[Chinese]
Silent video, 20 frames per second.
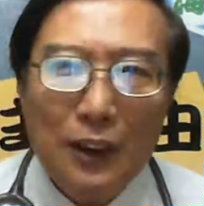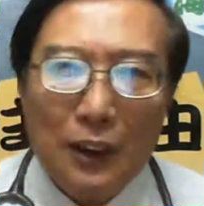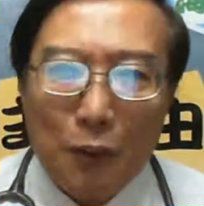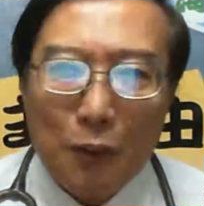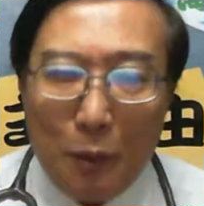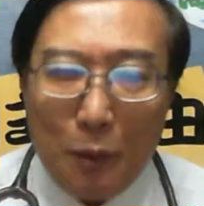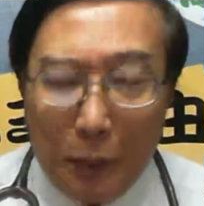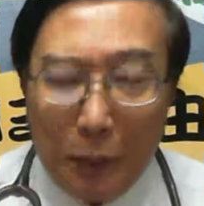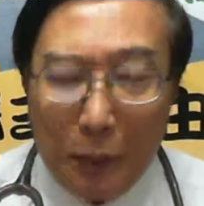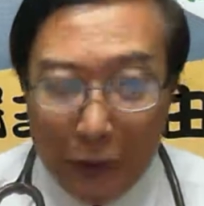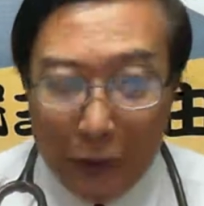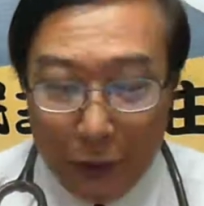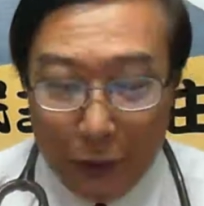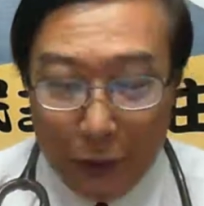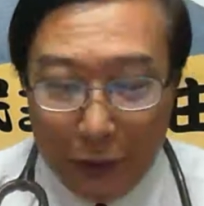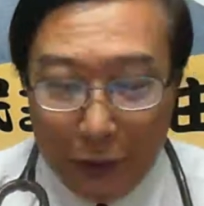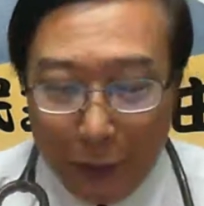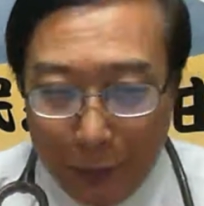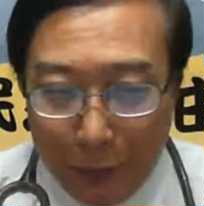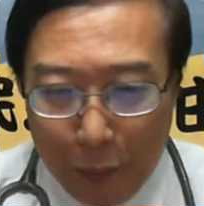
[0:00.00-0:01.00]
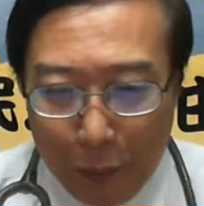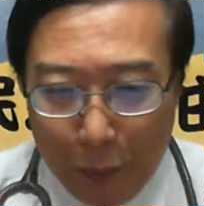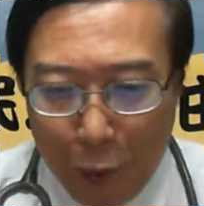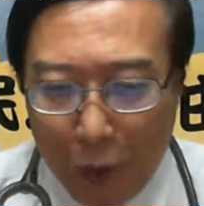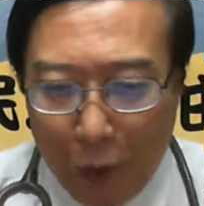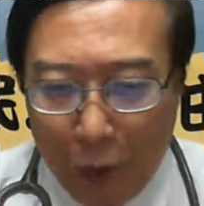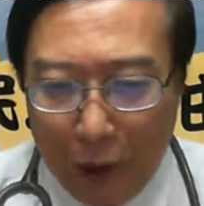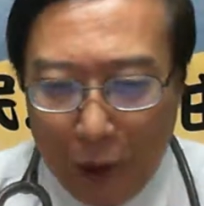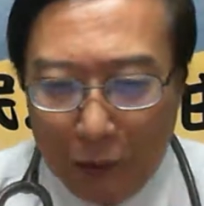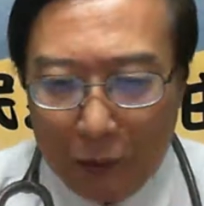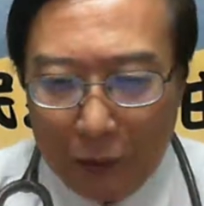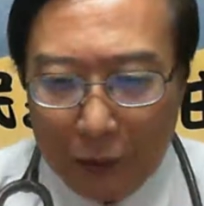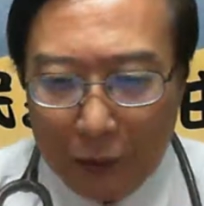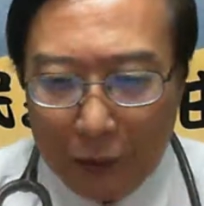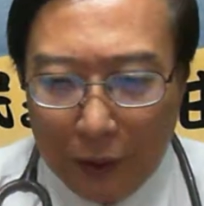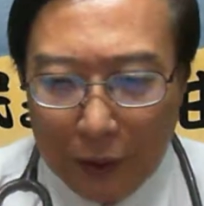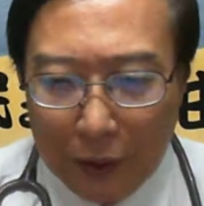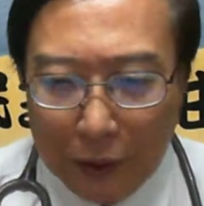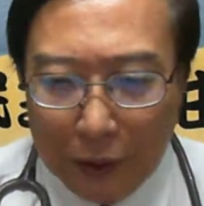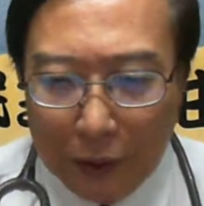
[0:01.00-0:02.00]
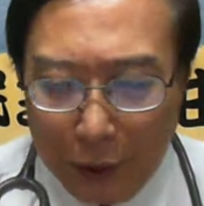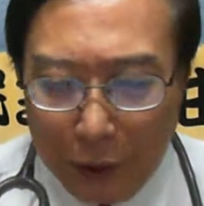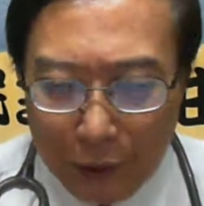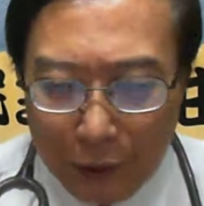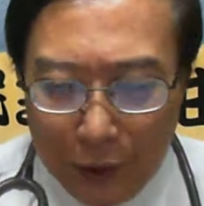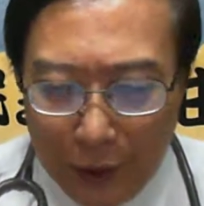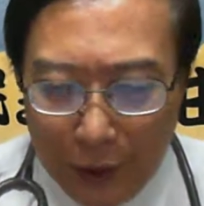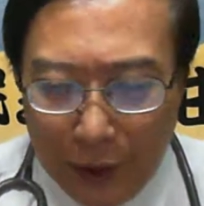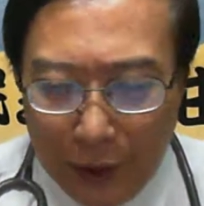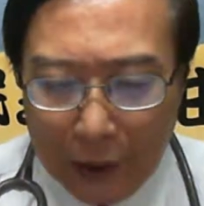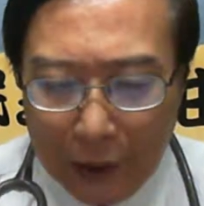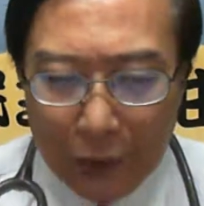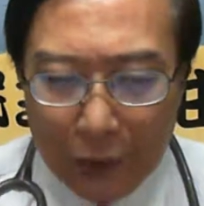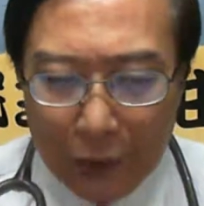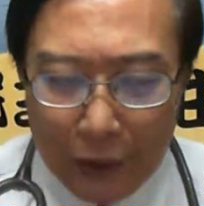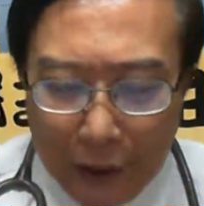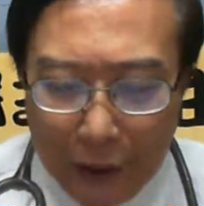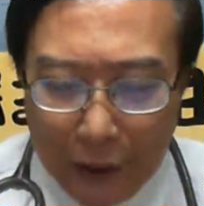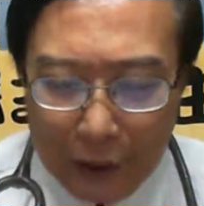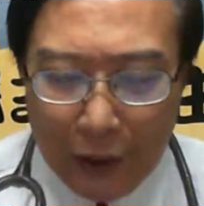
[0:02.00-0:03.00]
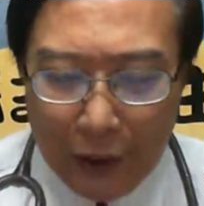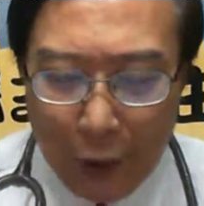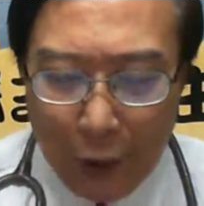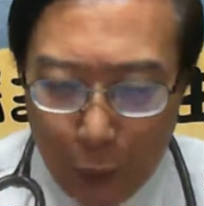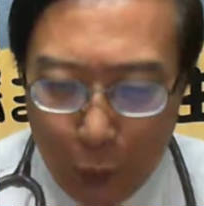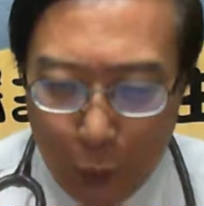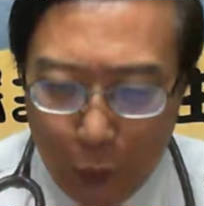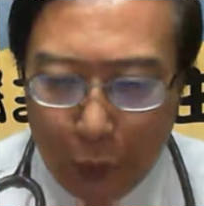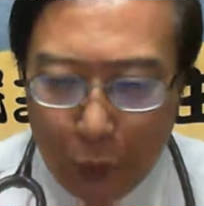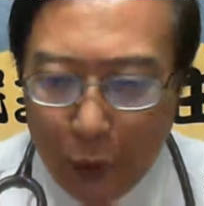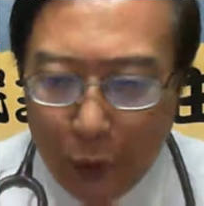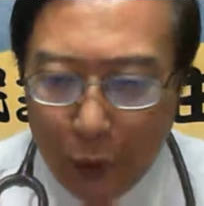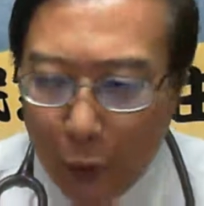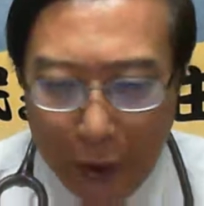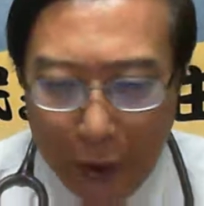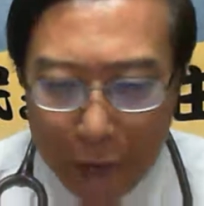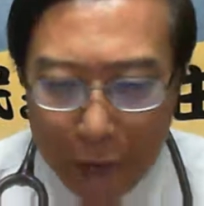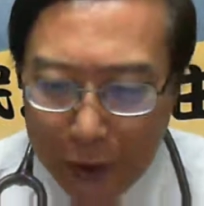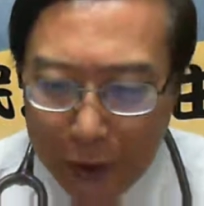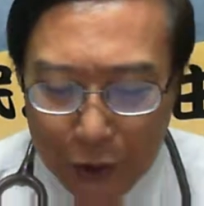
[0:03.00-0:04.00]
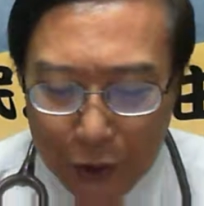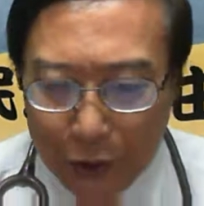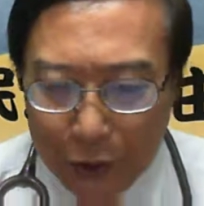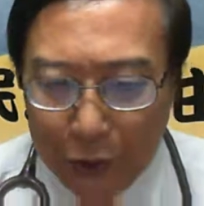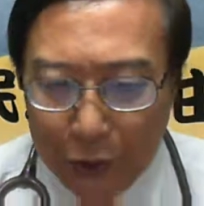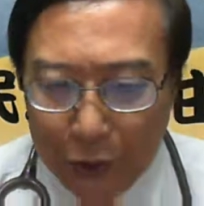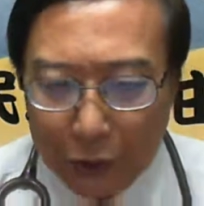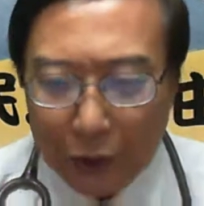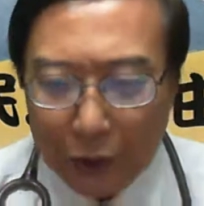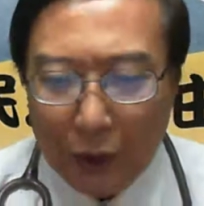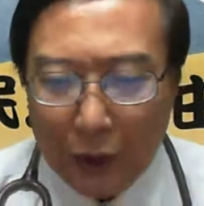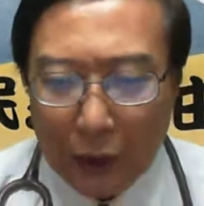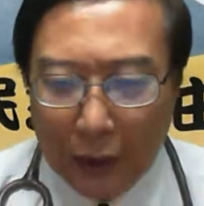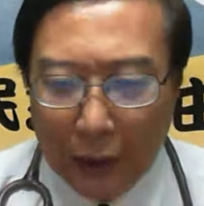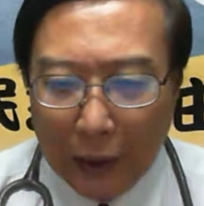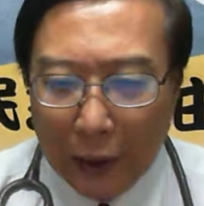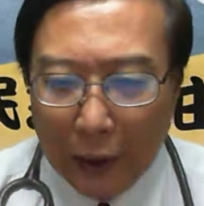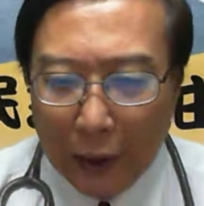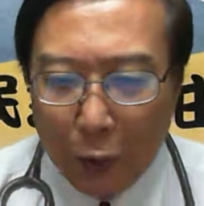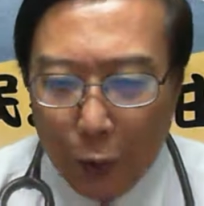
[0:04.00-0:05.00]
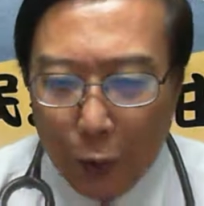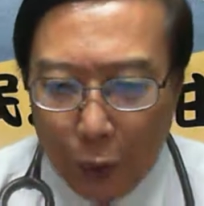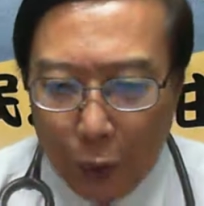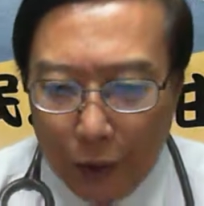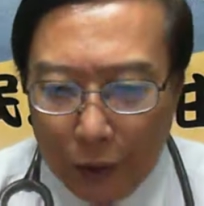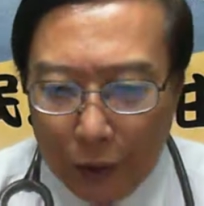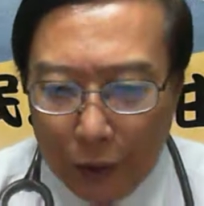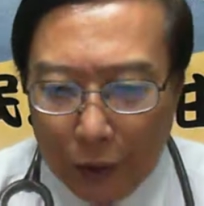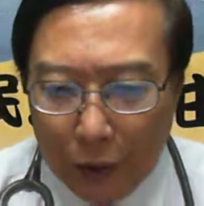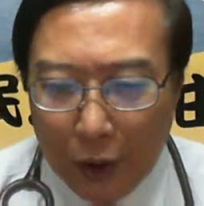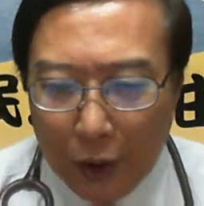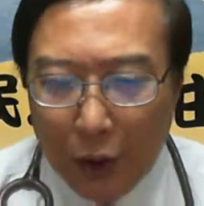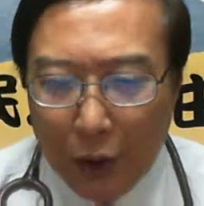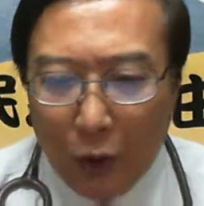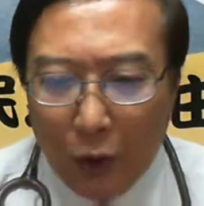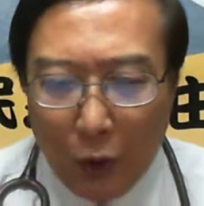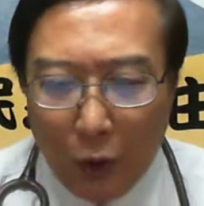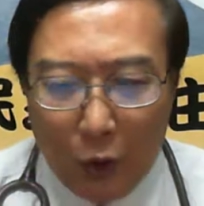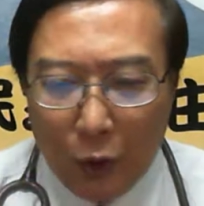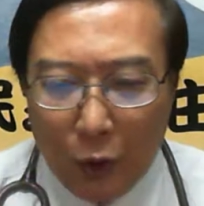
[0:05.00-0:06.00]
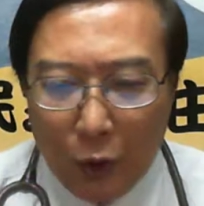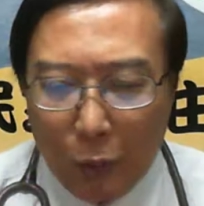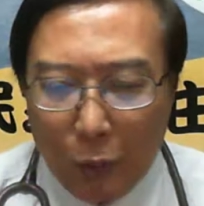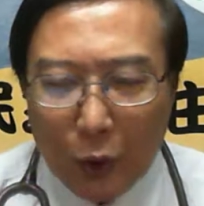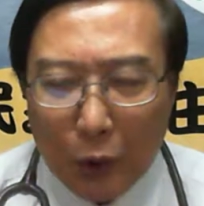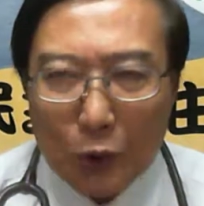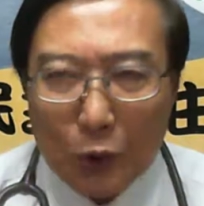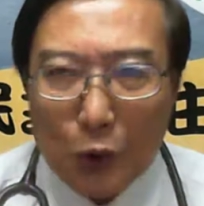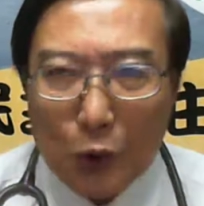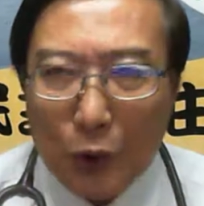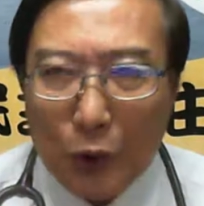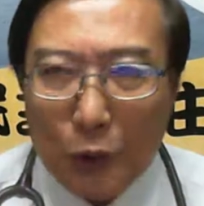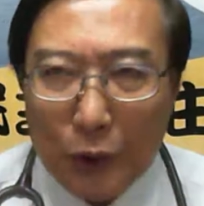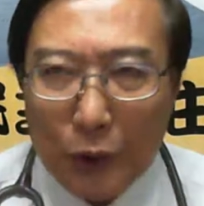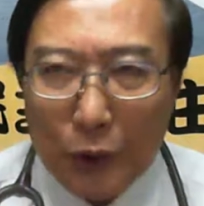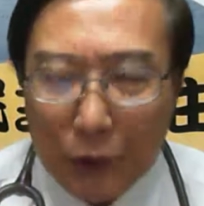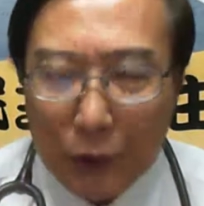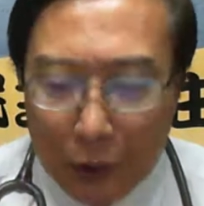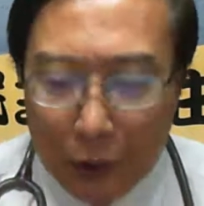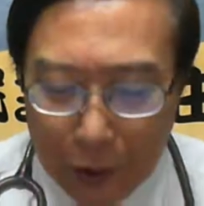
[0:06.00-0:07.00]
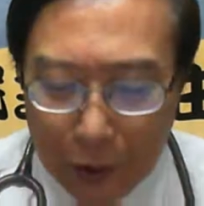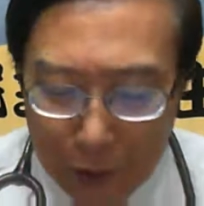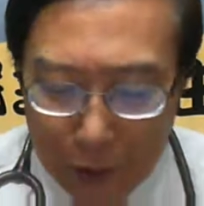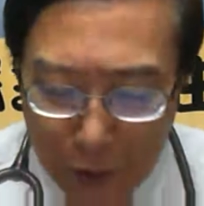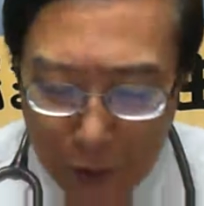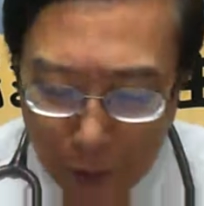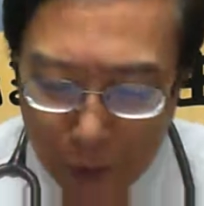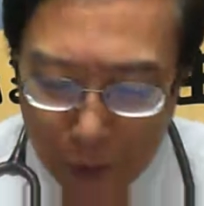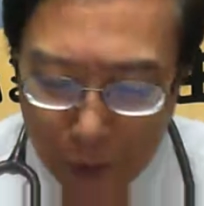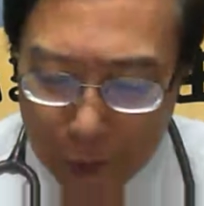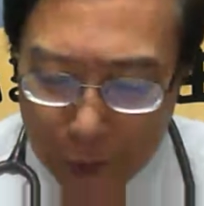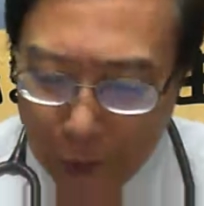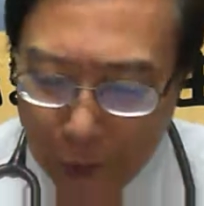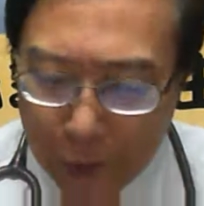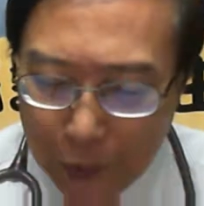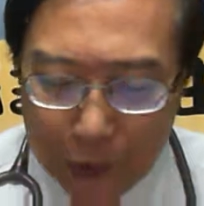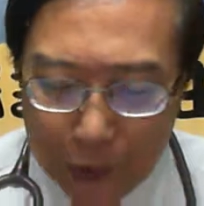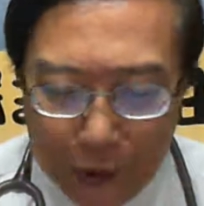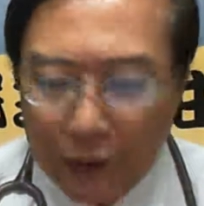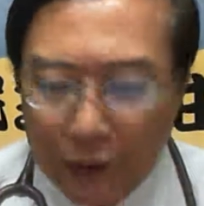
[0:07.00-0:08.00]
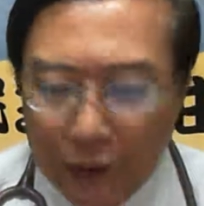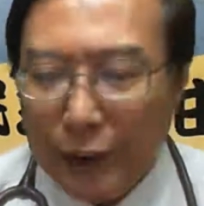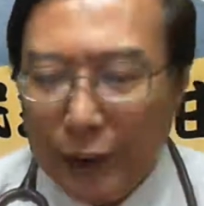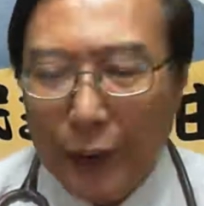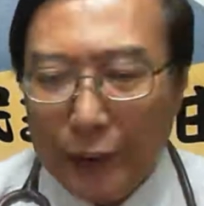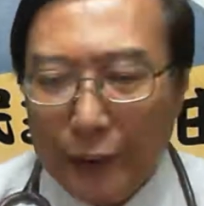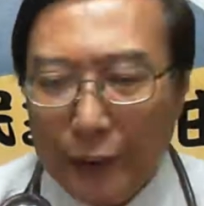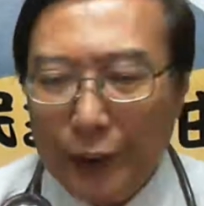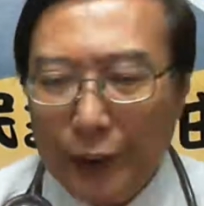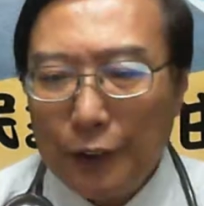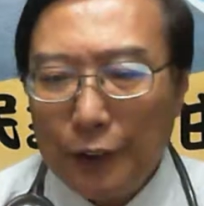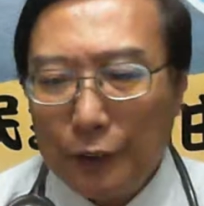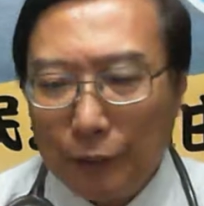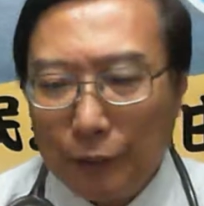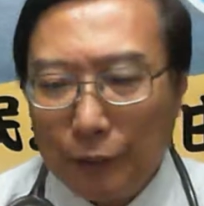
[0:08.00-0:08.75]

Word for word: 伫阮目睭金金看哦，头前的人都一个一个晕落，火也未烧着，敢若熏，喉咙无子喘气，浓总死伫内底。